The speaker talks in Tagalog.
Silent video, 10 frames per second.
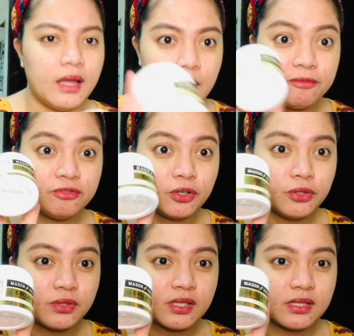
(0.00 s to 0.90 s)
after
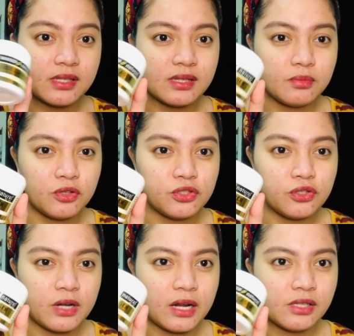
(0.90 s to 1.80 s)
using this as
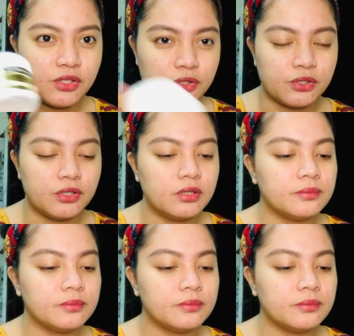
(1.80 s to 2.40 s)
moisturizer,